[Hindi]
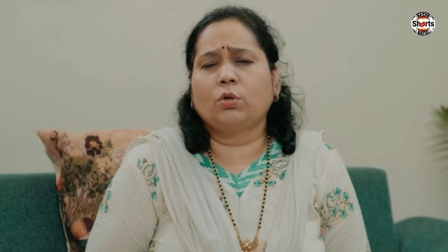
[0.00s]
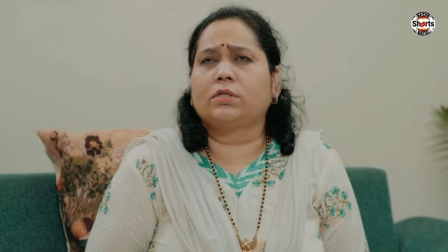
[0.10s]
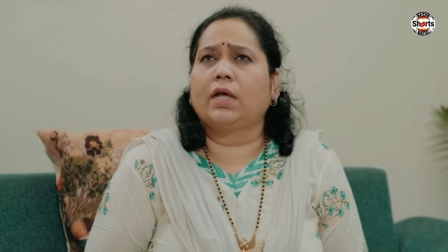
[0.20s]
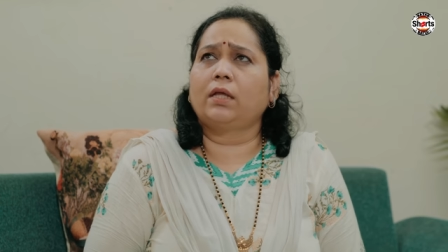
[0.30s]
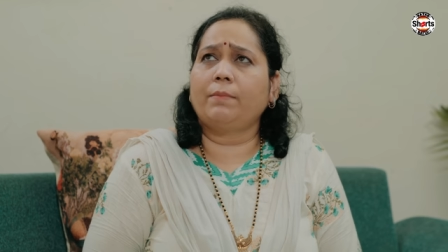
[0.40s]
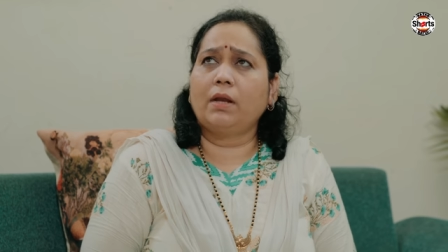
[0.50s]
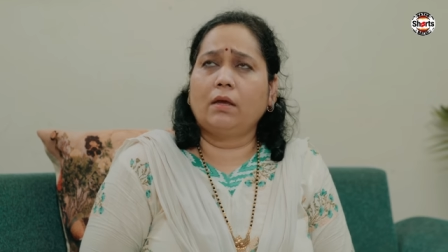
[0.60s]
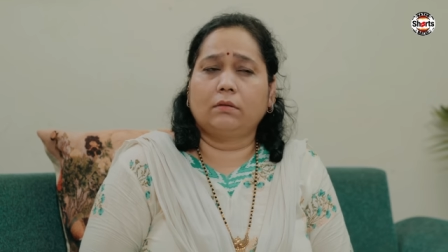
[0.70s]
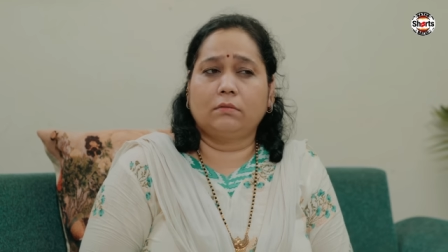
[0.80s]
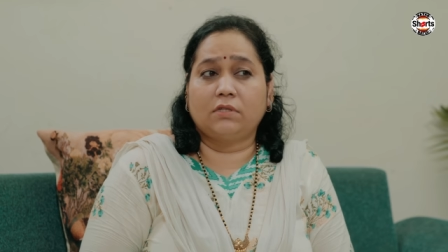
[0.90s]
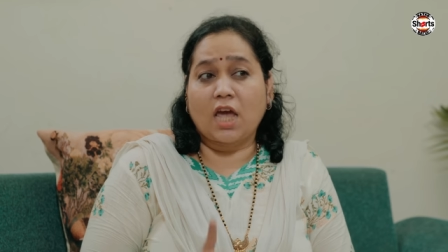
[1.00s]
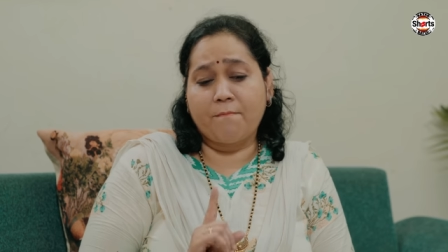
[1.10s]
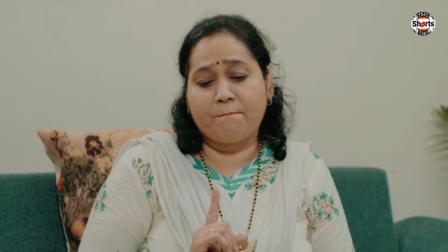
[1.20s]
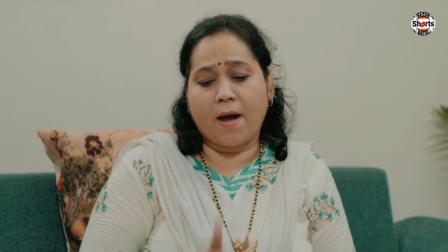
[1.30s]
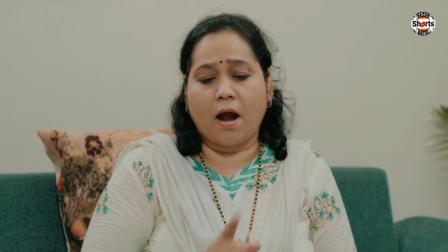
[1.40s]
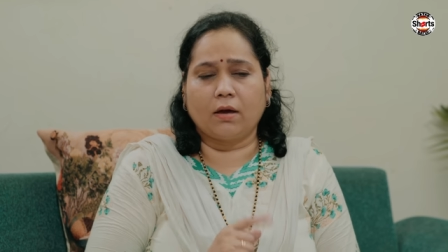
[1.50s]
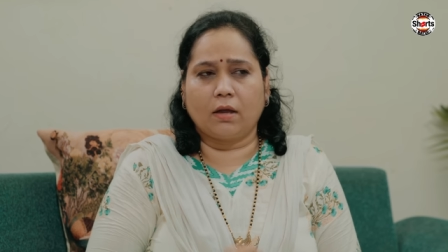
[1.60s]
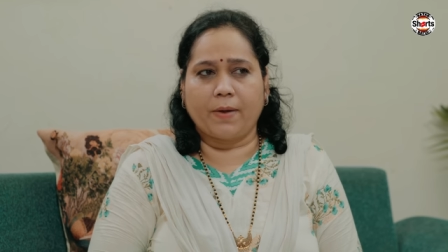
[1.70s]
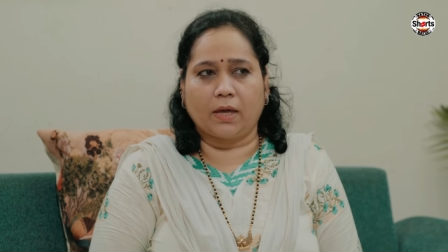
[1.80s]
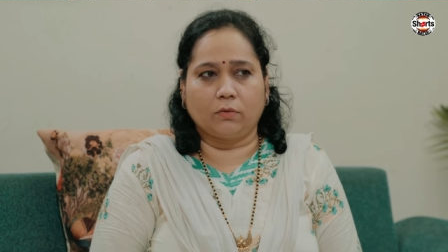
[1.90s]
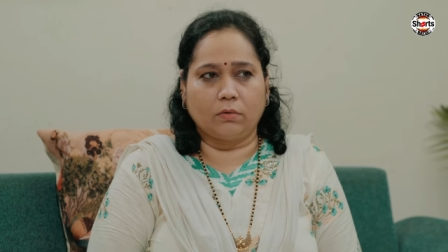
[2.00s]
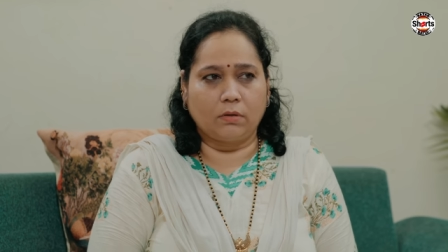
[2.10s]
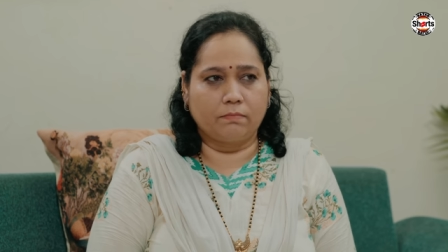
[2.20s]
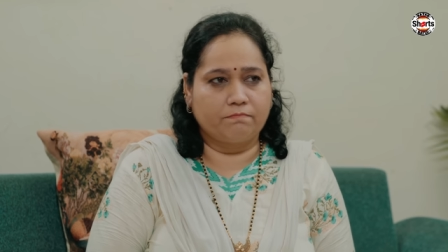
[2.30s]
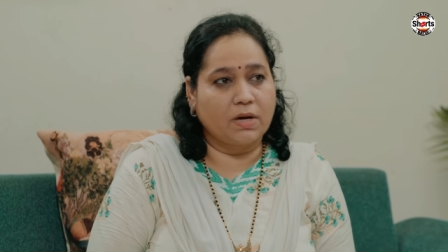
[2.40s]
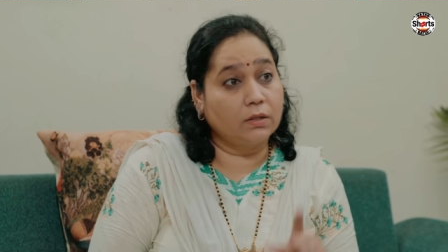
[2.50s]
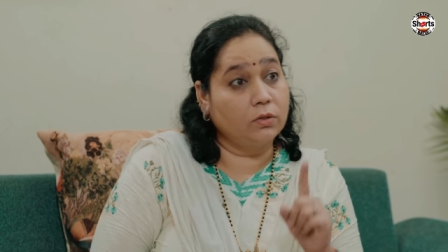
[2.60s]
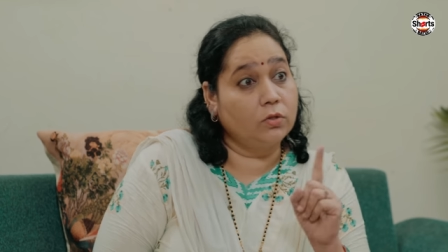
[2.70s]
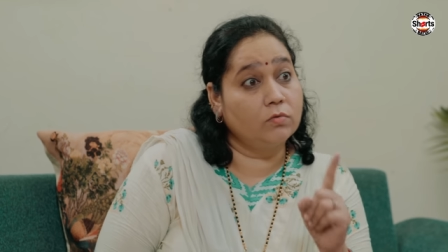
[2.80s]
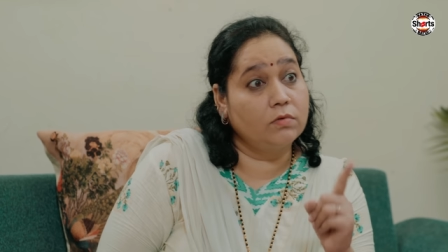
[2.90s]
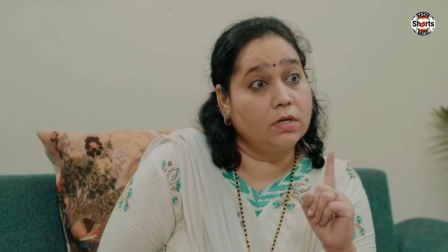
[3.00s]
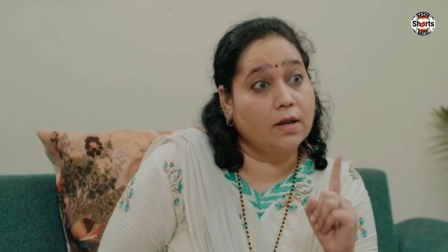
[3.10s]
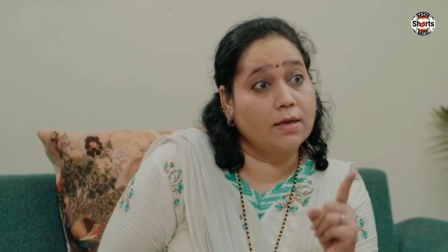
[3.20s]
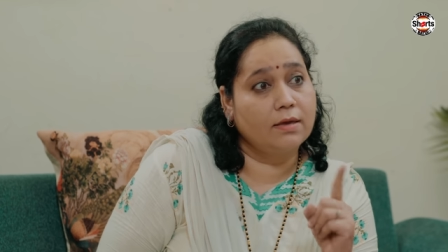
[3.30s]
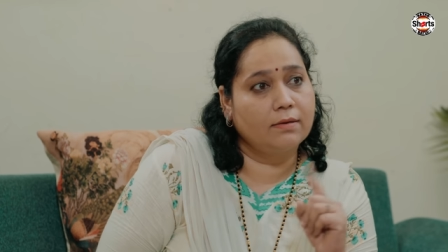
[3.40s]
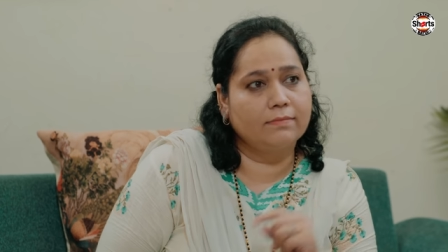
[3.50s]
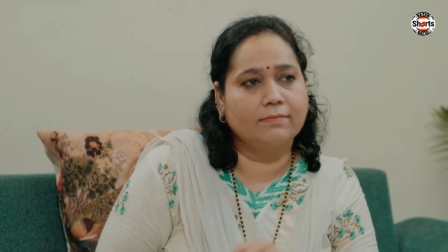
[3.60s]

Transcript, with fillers: सोच लिया था मैंने चाहे फाड़ कर फेंक दूंगी पर दूंगी नहीं